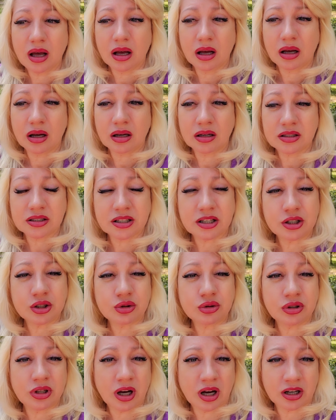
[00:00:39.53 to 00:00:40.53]
А,
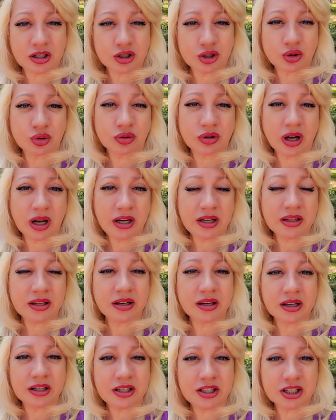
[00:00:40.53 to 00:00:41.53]
скажу так, что
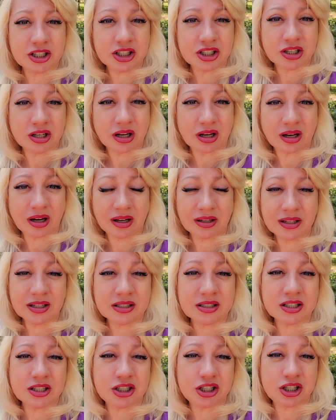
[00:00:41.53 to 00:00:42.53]
калина, конечно,
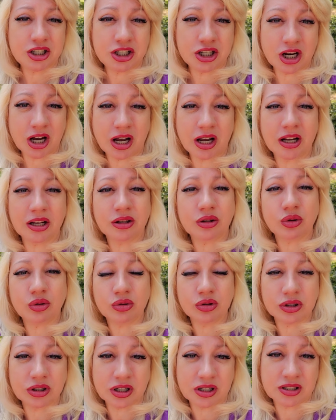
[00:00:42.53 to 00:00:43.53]
она защищает
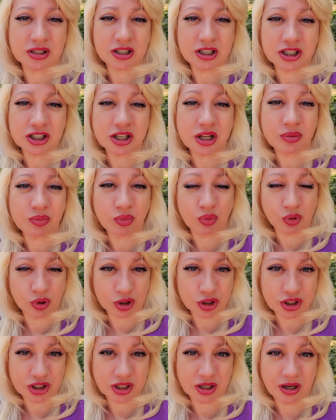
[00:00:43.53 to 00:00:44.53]
от различной
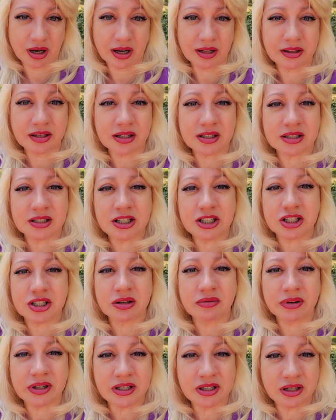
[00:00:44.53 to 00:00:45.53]
порчи, от
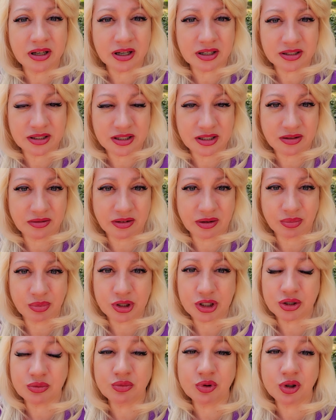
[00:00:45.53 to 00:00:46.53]
различного негатива.
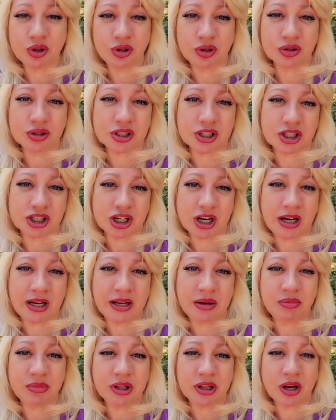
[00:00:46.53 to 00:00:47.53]
Почему ее сажали
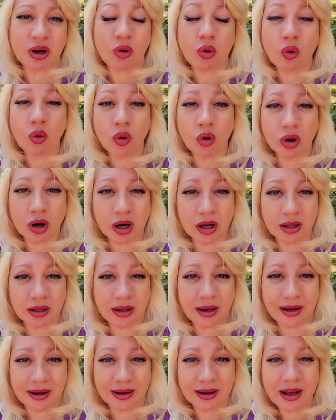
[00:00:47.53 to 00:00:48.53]
именно
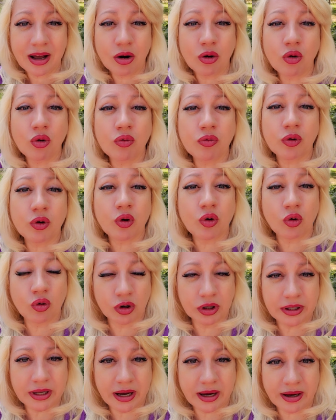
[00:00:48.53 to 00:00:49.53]
около, у
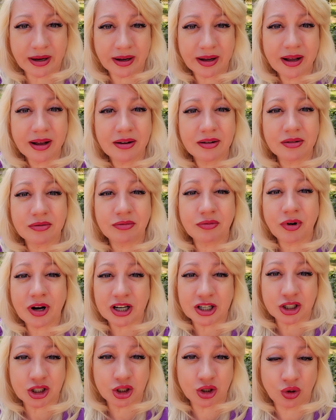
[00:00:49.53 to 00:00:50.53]
входа в
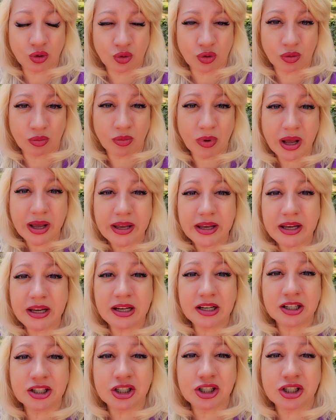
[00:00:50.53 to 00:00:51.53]
ваш дом?
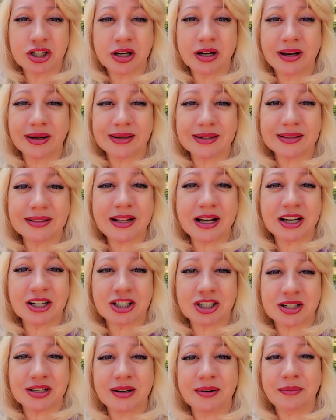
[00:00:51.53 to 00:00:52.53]
Или же
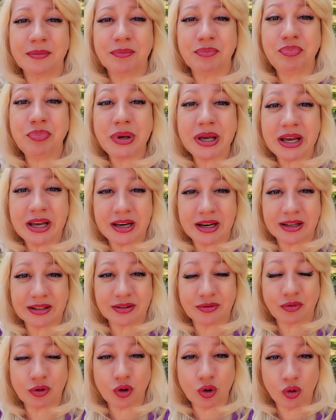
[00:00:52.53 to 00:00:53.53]
даже перед
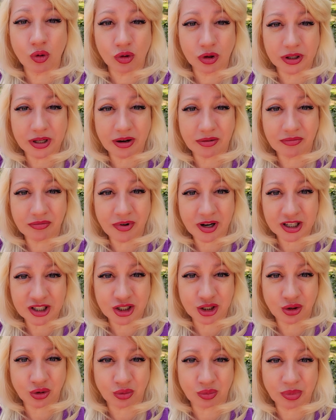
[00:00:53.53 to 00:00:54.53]
входом в
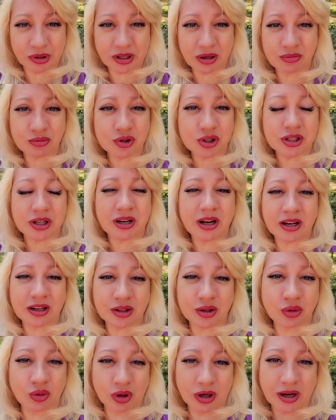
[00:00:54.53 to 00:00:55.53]
ваш дом, потому что как
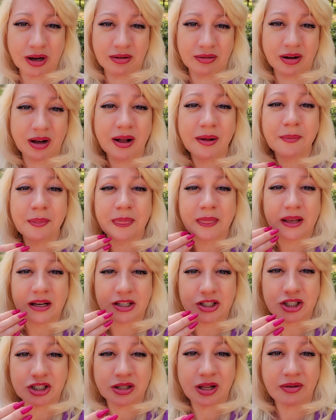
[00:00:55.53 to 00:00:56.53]
только
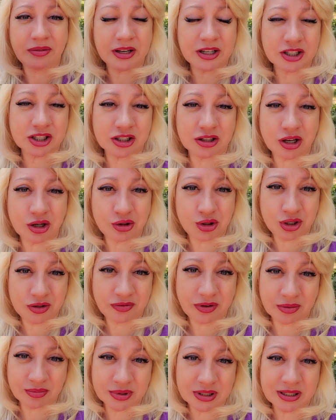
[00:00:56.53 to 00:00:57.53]
э, человек, желающий
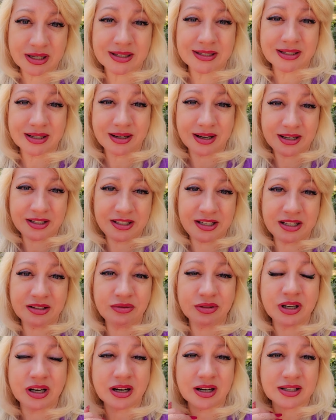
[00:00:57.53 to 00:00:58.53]
вам зла, заходил
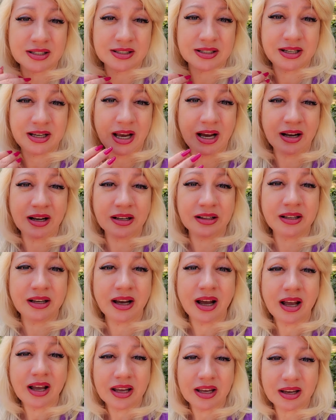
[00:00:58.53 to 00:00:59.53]
в красные ягоды,
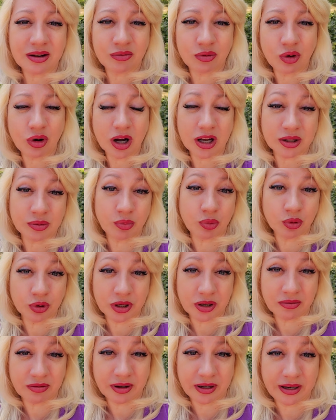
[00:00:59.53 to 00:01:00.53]
его
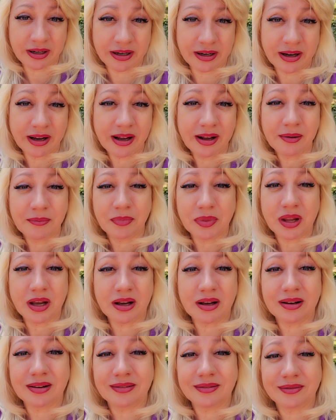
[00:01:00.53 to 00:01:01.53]
отпугивали.
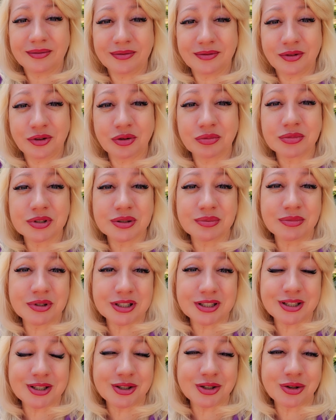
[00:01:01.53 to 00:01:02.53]
Э, в том
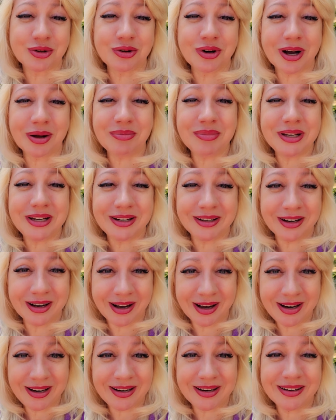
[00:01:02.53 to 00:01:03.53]
смысле, что
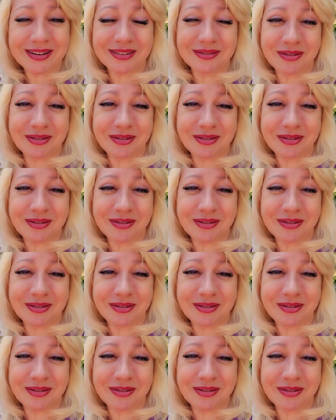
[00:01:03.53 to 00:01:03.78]
оберегали